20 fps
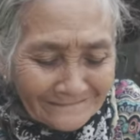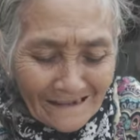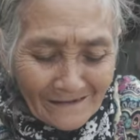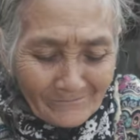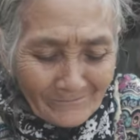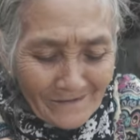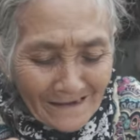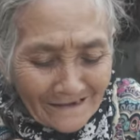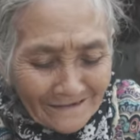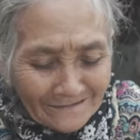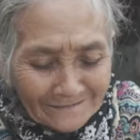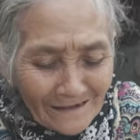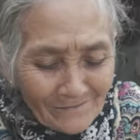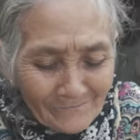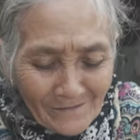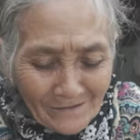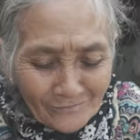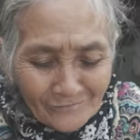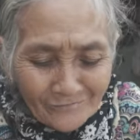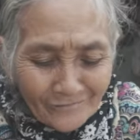Nay
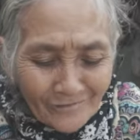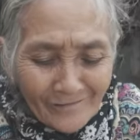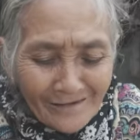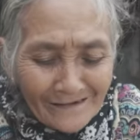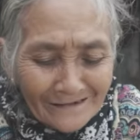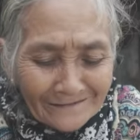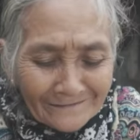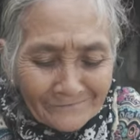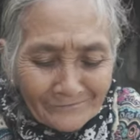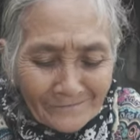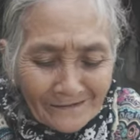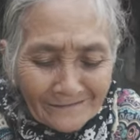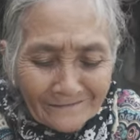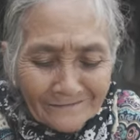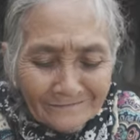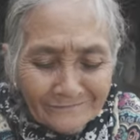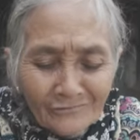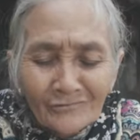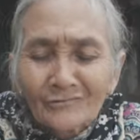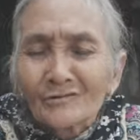mai cũng có ăn nhưng
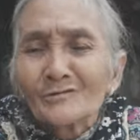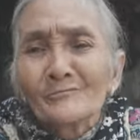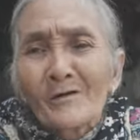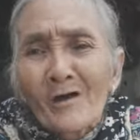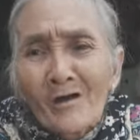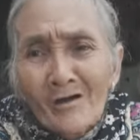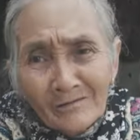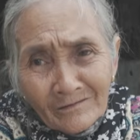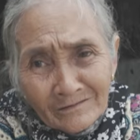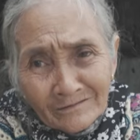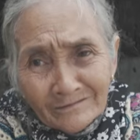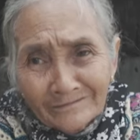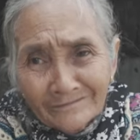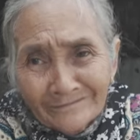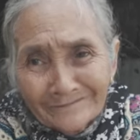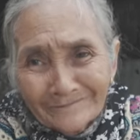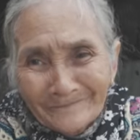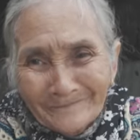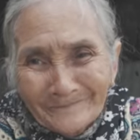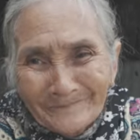mà chưa có mọc.
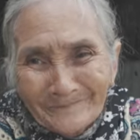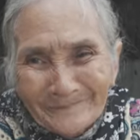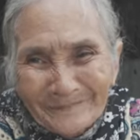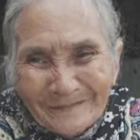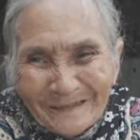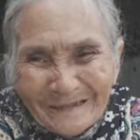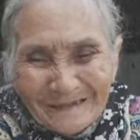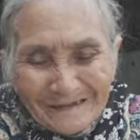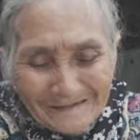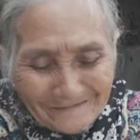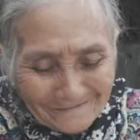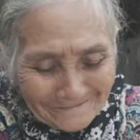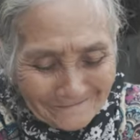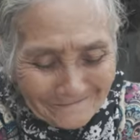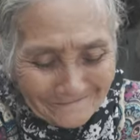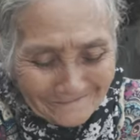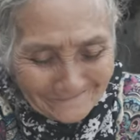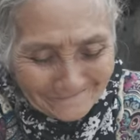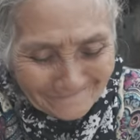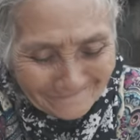
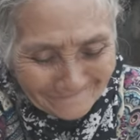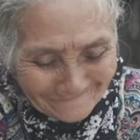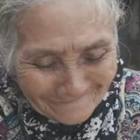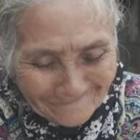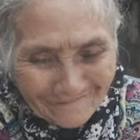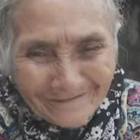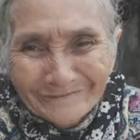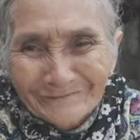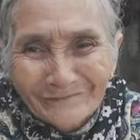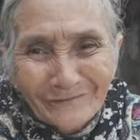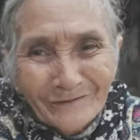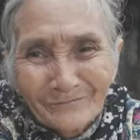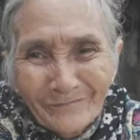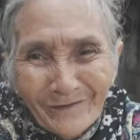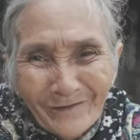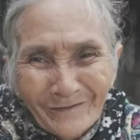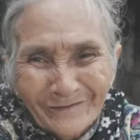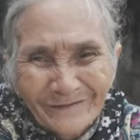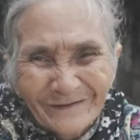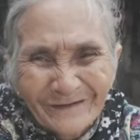Chưa có mọc, nay
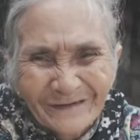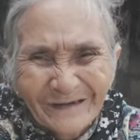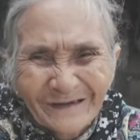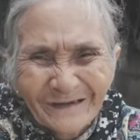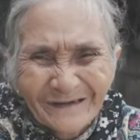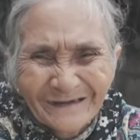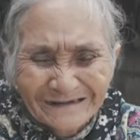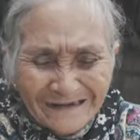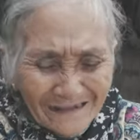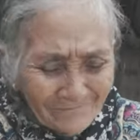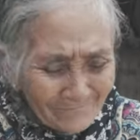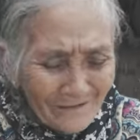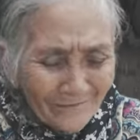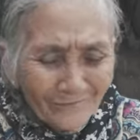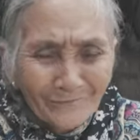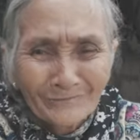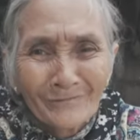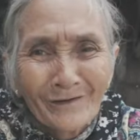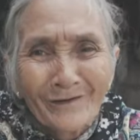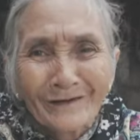mai cũng mọc thôi. Nay
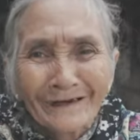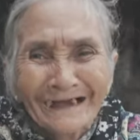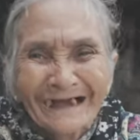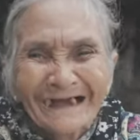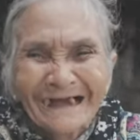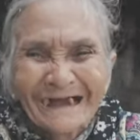mai cũng mọc.